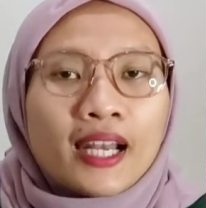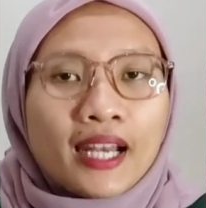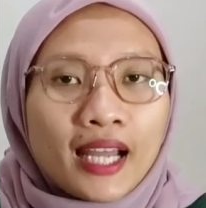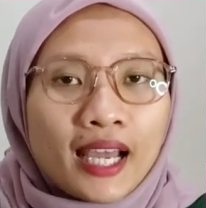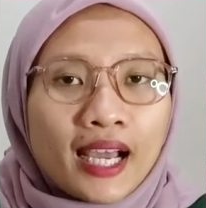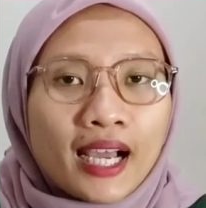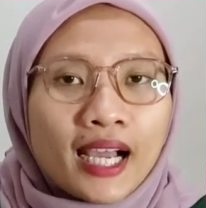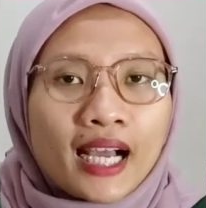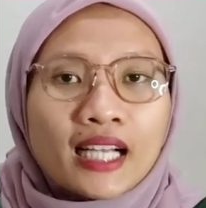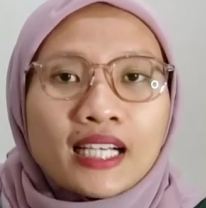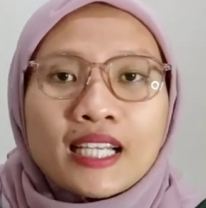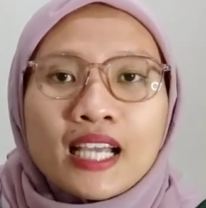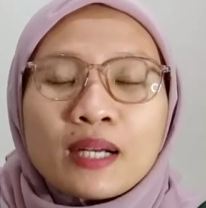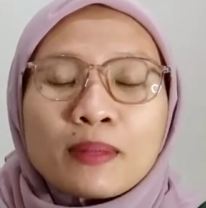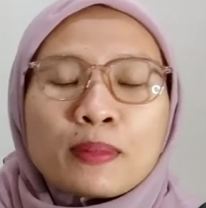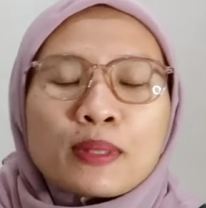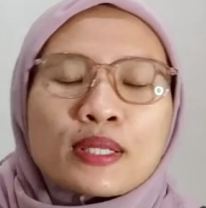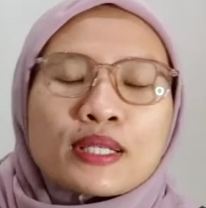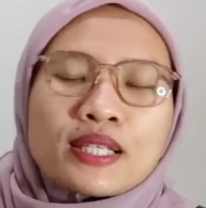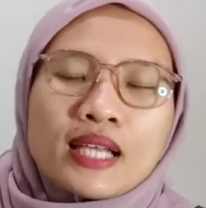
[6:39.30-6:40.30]
Nah,
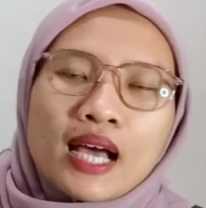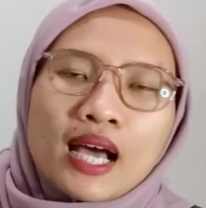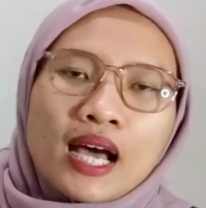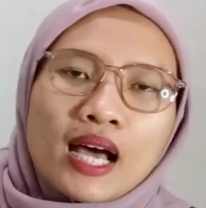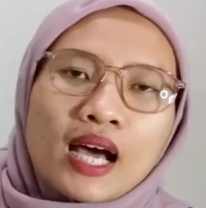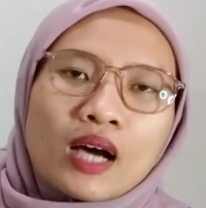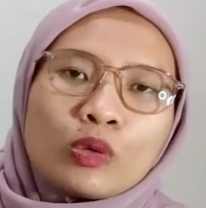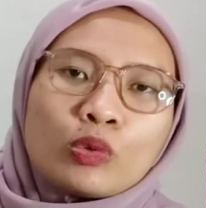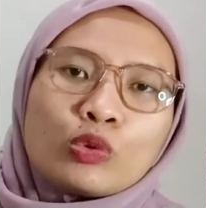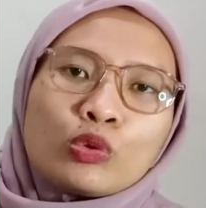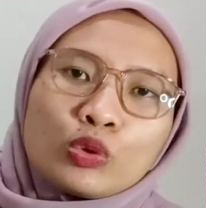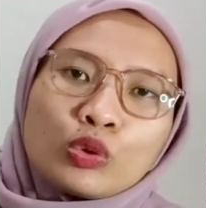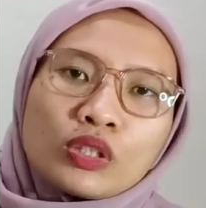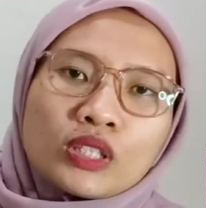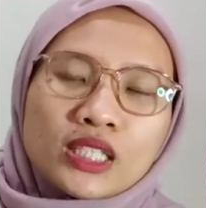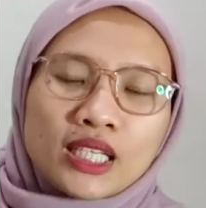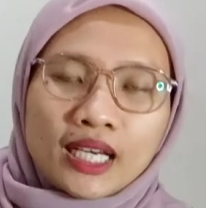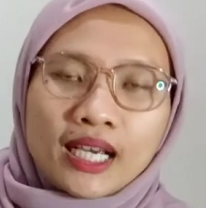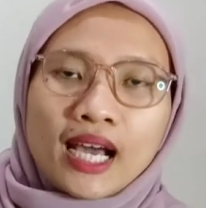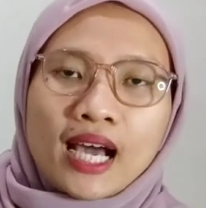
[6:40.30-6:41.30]
kalian bisa untuk
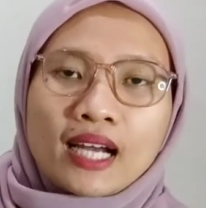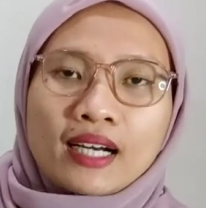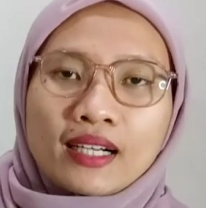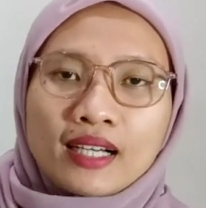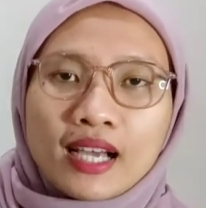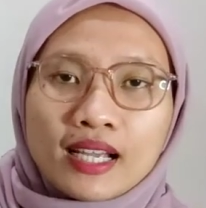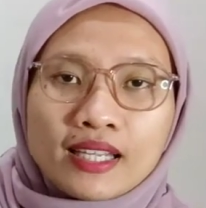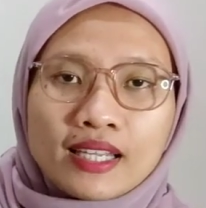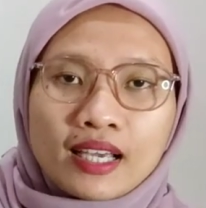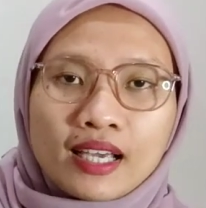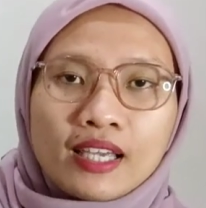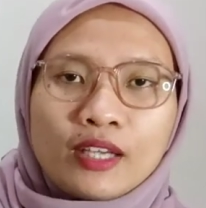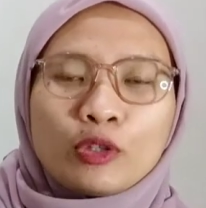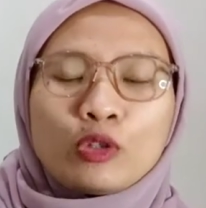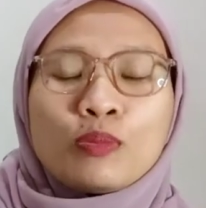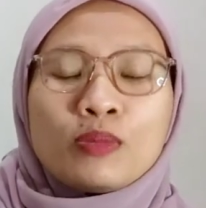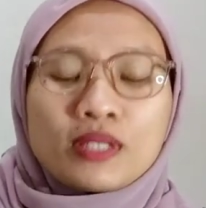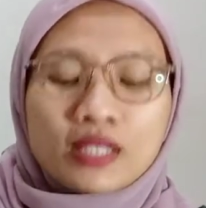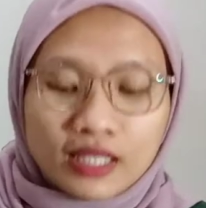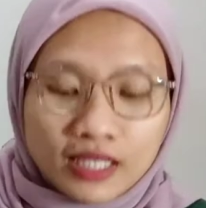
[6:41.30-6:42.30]
cek harganya
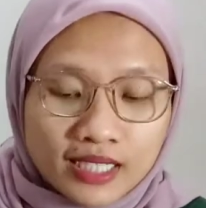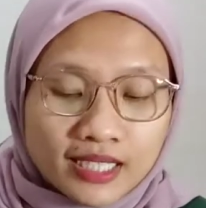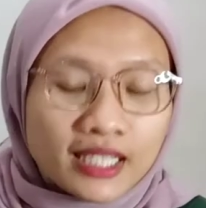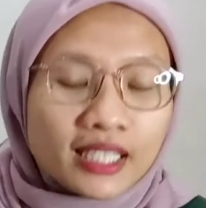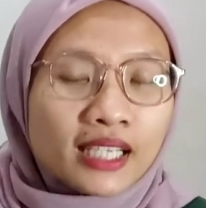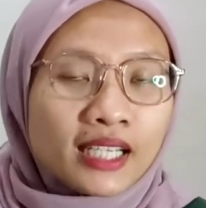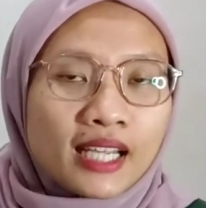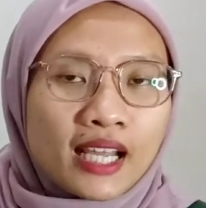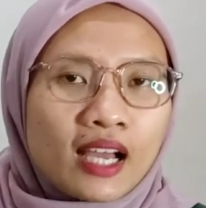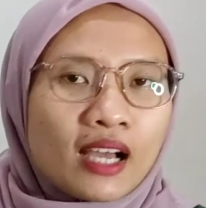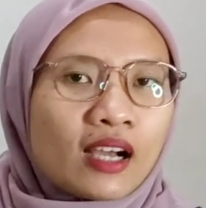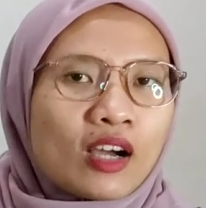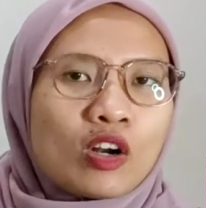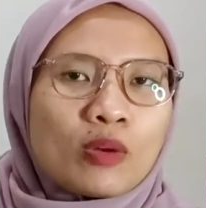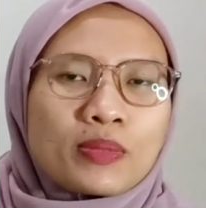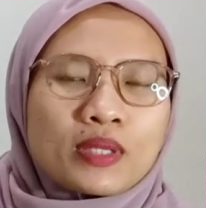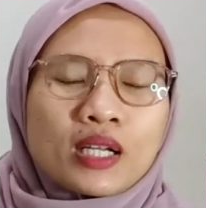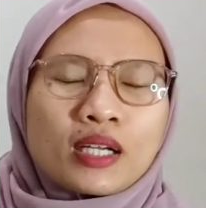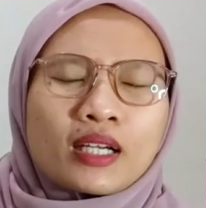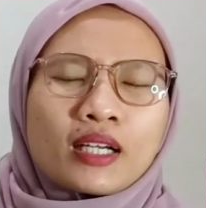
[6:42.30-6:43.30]
itu bisa di sini ya.
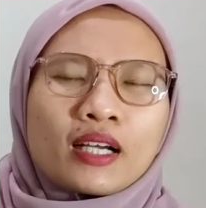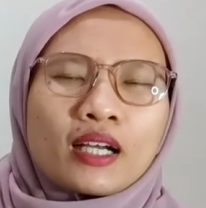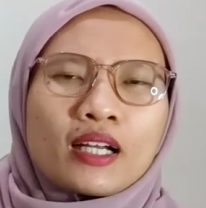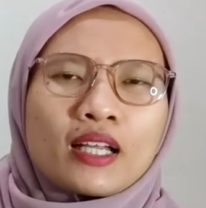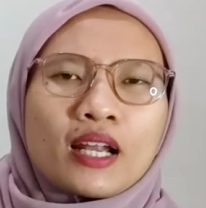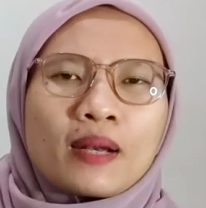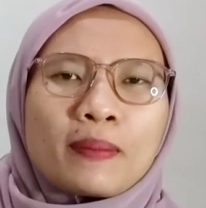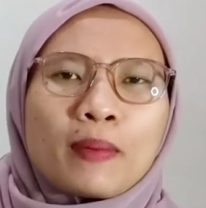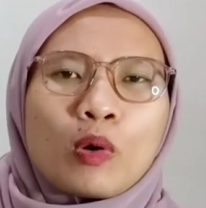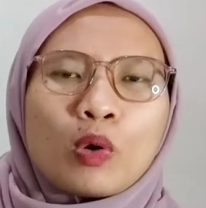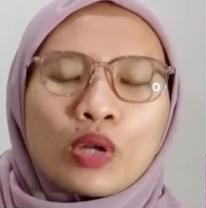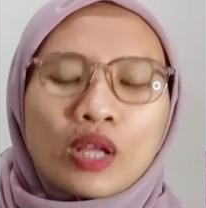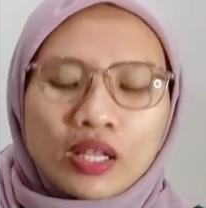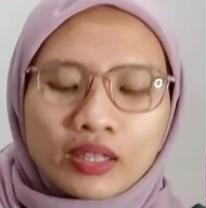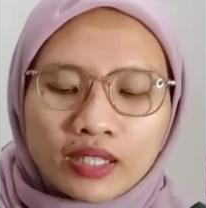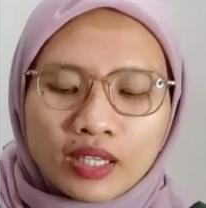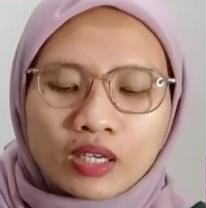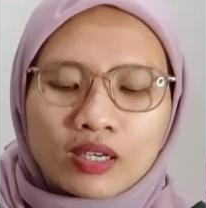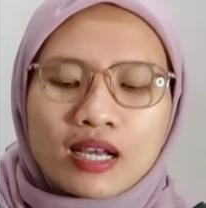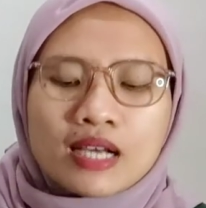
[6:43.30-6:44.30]
Kalau misalnya kalian mau
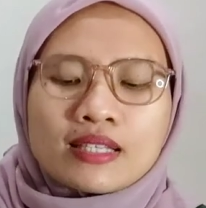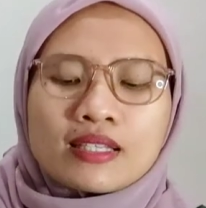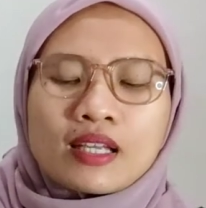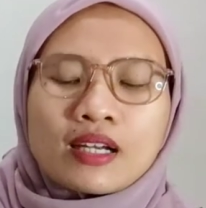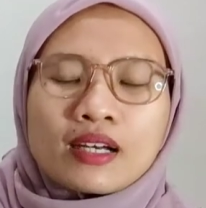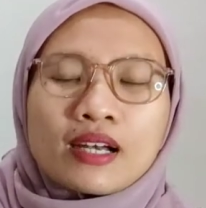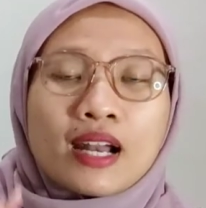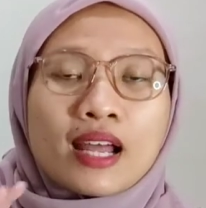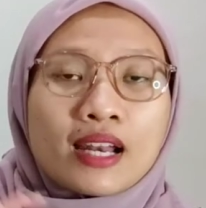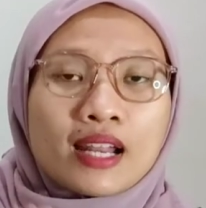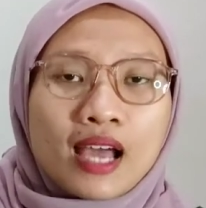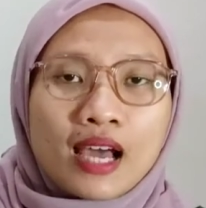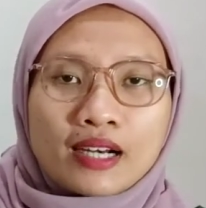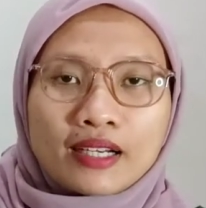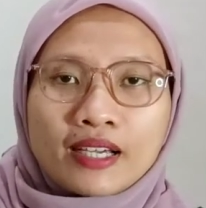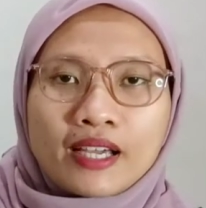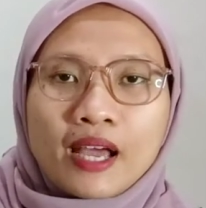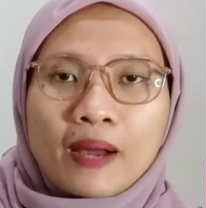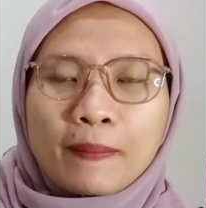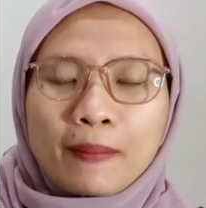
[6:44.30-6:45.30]
lihat nih dasar dari
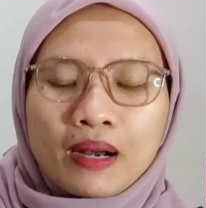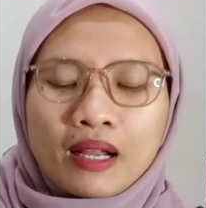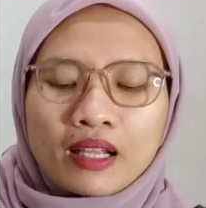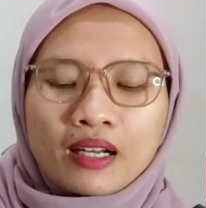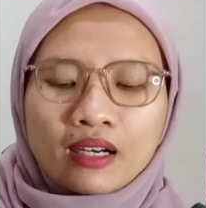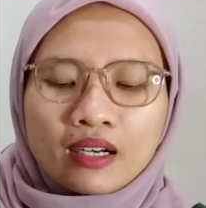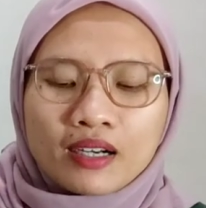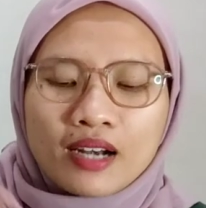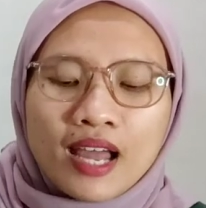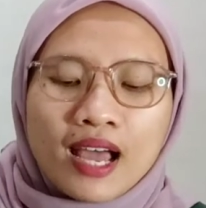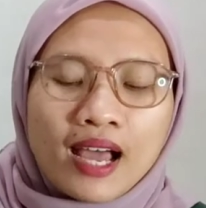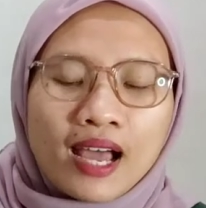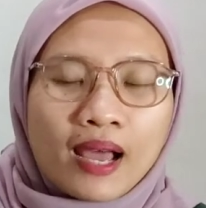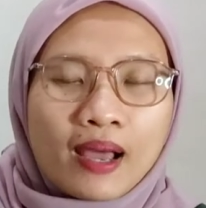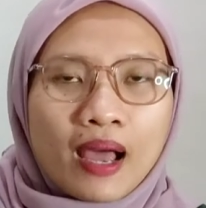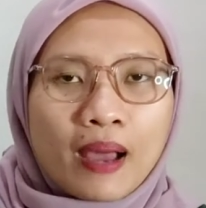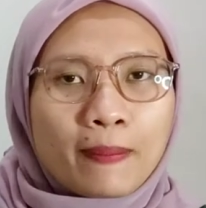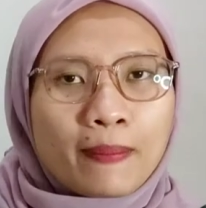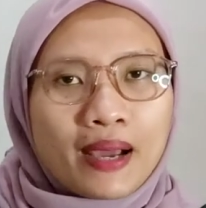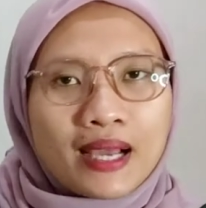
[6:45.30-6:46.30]
harga yang paling rendah
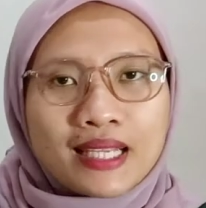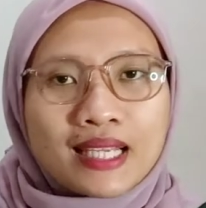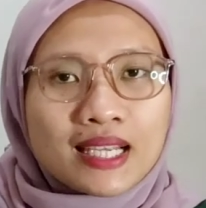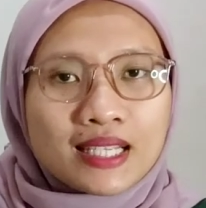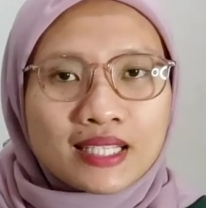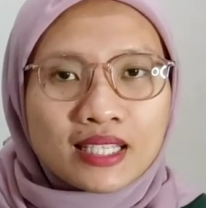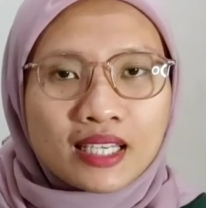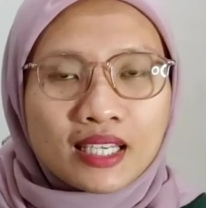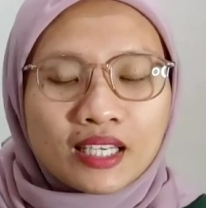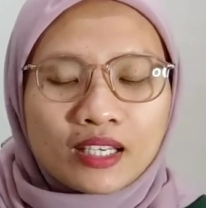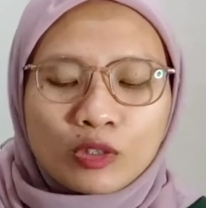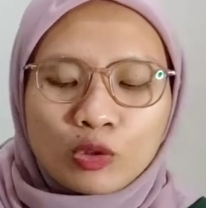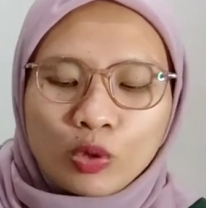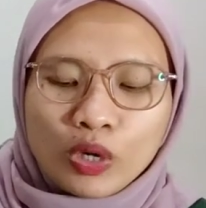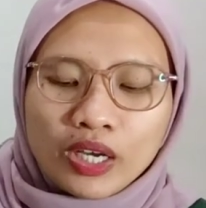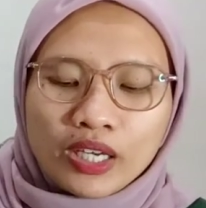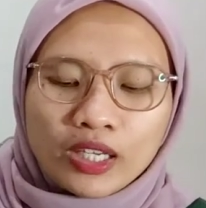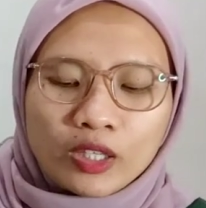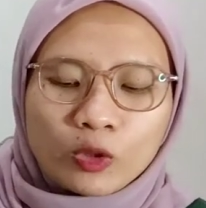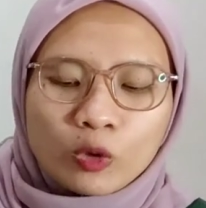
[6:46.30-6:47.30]
apa aja sih gitu
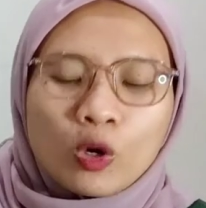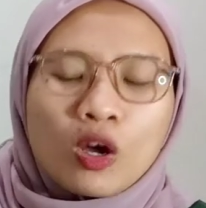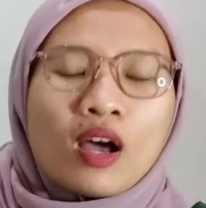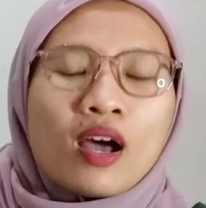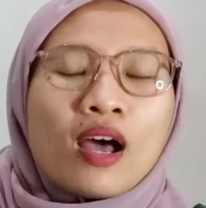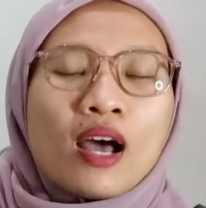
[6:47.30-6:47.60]
kayak gitu.